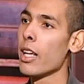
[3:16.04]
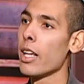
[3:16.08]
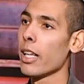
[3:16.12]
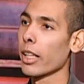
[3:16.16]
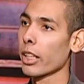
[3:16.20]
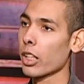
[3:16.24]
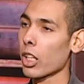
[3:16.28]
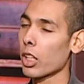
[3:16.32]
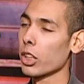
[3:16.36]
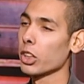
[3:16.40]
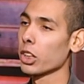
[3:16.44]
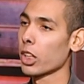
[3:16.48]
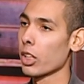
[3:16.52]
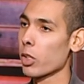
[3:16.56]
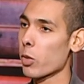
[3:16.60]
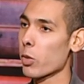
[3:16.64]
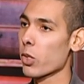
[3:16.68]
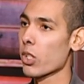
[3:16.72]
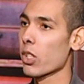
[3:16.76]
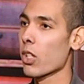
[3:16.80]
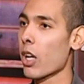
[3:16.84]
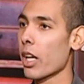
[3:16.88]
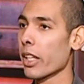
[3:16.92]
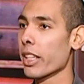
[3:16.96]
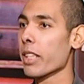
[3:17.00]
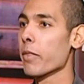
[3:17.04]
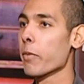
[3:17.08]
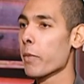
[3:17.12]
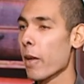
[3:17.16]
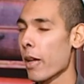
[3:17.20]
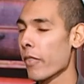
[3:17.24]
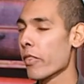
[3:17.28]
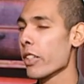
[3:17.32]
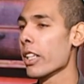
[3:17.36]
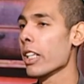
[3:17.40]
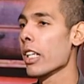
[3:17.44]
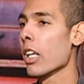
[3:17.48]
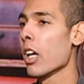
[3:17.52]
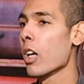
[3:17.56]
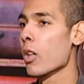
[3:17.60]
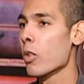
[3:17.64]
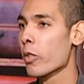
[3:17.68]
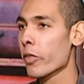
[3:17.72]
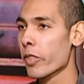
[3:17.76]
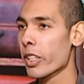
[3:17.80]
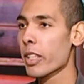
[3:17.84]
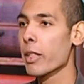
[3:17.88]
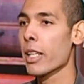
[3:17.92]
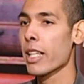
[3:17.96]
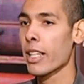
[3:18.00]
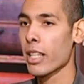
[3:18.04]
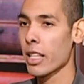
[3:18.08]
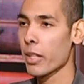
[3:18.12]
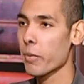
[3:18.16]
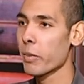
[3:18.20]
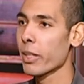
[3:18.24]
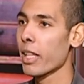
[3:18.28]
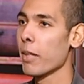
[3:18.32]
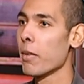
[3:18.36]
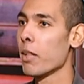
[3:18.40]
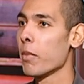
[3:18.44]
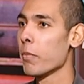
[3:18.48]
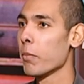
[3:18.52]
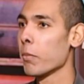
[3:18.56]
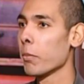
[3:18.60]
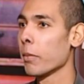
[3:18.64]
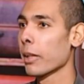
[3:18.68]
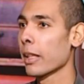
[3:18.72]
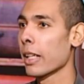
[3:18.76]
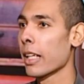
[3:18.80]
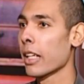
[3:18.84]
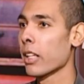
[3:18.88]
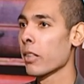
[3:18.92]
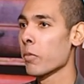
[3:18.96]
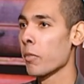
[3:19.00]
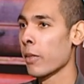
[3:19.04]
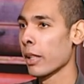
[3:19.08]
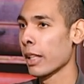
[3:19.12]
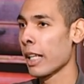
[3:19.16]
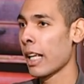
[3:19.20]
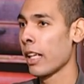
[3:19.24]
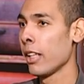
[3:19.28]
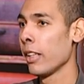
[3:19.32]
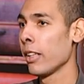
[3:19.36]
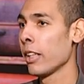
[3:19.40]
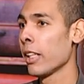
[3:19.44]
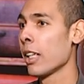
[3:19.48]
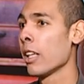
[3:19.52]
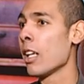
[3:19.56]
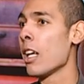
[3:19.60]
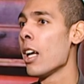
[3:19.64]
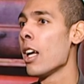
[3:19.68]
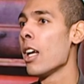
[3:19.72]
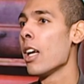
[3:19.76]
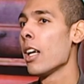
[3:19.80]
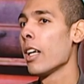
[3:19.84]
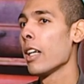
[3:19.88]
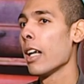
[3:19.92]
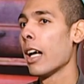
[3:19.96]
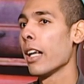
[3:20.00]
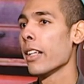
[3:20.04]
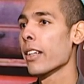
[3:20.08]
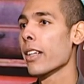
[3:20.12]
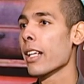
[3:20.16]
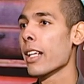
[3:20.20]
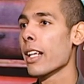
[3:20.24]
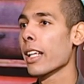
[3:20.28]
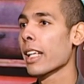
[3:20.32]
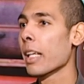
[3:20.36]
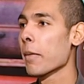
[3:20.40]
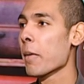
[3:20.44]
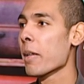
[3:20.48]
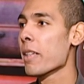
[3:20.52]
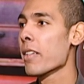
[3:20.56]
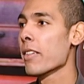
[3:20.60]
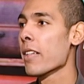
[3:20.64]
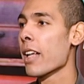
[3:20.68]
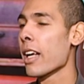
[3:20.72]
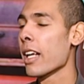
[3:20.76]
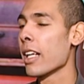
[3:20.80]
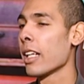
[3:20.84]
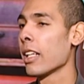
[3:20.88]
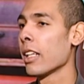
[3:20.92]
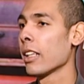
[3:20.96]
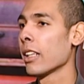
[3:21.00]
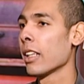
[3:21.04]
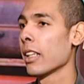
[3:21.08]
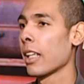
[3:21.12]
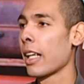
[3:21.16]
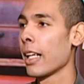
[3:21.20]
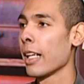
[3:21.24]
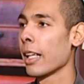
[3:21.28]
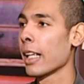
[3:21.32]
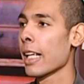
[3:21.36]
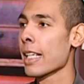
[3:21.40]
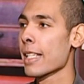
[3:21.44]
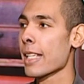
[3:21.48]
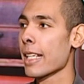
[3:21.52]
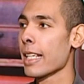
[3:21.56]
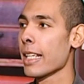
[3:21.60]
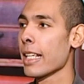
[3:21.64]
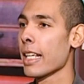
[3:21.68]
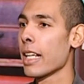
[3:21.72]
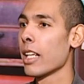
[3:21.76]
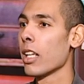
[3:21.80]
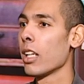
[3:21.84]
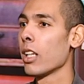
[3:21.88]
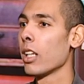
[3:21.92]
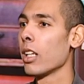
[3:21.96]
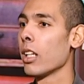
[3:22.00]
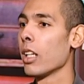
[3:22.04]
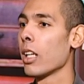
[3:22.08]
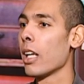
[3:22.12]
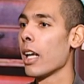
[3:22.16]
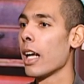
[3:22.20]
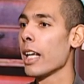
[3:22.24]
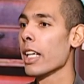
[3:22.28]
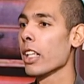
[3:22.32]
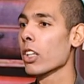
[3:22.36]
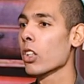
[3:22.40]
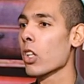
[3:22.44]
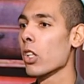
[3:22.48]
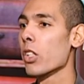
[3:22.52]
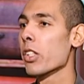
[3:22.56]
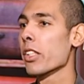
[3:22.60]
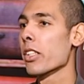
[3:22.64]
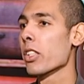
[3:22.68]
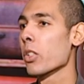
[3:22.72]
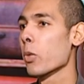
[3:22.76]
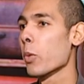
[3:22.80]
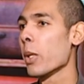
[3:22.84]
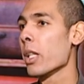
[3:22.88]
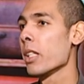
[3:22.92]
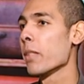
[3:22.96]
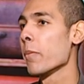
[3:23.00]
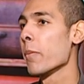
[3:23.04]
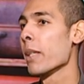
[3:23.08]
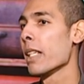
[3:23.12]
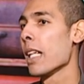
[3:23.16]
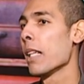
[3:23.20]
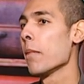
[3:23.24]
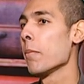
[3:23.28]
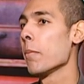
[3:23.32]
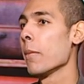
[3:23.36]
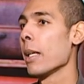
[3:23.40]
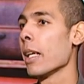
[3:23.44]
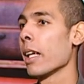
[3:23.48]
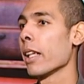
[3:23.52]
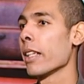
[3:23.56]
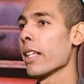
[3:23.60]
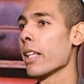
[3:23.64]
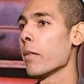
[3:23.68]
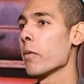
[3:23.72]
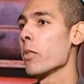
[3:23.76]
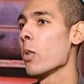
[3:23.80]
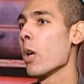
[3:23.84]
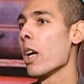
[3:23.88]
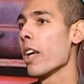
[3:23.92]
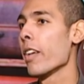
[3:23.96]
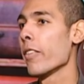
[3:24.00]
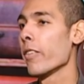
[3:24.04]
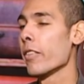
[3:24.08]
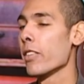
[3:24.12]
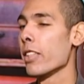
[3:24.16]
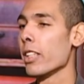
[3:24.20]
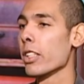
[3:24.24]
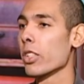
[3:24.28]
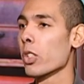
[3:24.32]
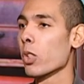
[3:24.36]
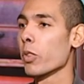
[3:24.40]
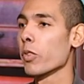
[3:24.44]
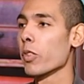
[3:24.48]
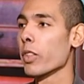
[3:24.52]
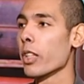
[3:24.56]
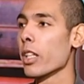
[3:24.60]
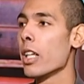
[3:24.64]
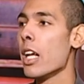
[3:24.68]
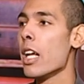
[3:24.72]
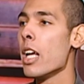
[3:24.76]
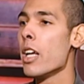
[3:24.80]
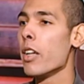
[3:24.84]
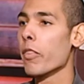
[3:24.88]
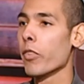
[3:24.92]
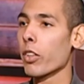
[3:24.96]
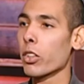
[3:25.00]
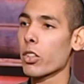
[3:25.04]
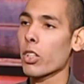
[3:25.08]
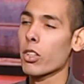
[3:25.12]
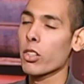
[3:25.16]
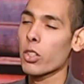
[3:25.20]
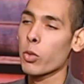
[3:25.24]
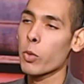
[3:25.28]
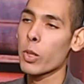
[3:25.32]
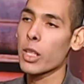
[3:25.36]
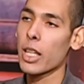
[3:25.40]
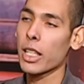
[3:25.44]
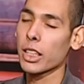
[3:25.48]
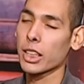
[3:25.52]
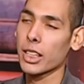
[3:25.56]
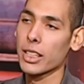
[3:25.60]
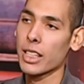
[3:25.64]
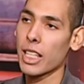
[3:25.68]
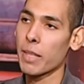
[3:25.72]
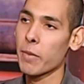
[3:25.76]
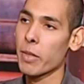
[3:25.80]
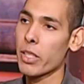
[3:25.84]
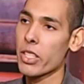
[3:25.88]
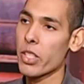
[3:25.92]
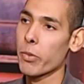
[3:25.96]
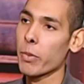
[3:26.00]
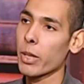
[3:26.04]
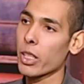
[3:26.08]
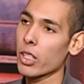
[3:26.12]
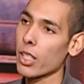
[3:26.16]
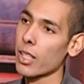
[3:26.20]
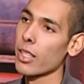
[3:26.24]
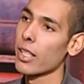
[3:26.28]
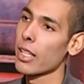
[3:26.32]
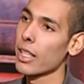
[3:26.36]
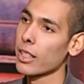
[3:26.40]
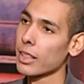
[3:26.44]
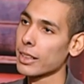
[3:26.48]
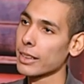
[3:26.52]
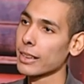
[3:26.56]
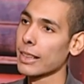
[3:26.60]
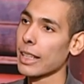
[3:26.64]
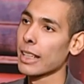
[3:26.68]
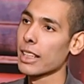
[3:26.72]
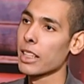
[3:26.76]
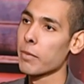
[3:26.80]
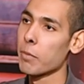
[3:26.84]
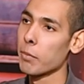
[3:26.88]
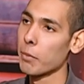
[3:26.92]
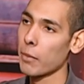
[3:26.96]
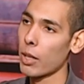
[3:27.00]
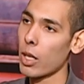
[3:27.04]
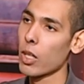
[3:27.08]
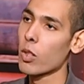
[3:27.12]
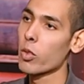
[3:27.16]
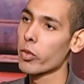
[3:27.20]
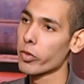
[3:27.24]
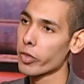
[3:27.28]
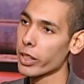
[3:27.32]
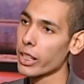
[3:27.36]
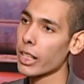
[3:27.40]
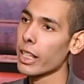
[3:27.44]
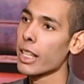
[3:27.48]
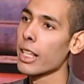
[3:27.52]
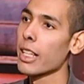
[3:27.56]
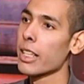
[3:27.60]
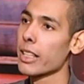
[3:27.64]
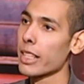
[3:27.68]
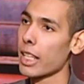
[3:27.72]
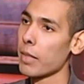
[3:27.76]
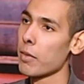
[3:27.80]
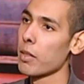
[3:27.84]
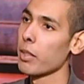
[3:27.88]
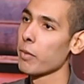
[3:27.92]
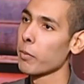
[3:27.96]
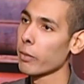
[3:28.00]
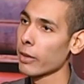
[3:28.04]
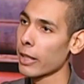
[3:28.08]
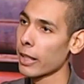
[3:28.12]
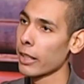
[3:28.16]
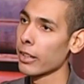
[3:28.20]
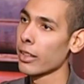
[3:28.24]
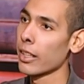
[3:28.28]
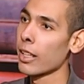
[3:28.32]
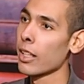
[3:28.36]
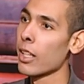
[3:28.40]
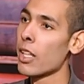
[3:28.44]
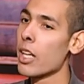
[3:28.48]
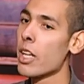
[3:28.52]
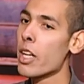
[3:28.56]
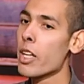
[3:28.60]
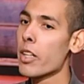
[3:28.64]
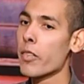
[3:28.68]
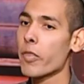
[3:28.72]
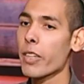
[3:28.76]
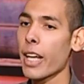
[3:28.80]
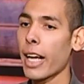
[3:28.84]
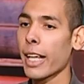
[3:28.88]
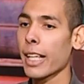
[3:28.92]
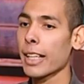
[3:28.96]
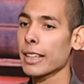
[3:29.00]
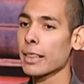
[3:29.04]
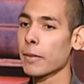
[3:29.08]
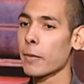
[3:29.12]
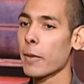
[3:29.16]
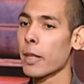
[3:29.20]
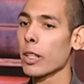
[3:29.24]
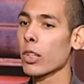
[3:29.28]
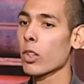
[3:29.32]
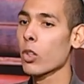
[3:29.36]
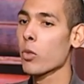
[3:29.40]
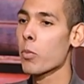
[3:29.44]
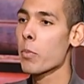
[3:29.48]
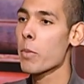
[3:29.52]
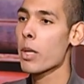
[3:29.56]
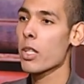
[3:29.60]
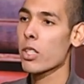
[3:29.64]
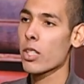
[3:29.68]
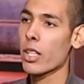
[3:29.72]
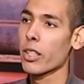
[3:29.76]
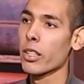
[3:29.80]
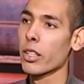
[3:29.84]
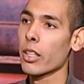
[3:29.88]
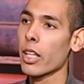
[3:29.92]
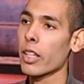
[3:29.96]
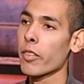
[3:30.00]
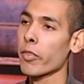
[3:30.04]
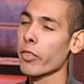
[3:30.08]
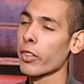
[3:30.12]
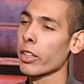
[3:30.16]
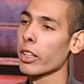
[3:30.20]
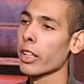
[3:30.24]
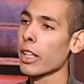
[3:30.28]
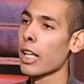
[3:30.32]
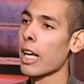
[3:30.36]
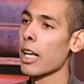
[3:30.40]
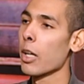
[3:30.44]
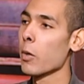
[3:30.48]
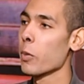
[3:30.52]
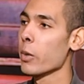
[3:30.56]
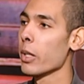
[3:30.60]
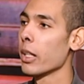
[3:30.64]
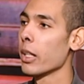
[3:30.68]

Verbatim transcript: كلتشر الزراعه دي بيبقى في ار او في هي اللي بتعمل المجال ده عندنا كمان هي حاجه زي هيئه قناه السويس بدل ما احنا بنوقف السفن فتره طويله عشان نعمل انسبكشن لا نستخدم ار او في هي اللي بتعمل الكلام ده في حاجه اسمها الكوميرشال دايفنج او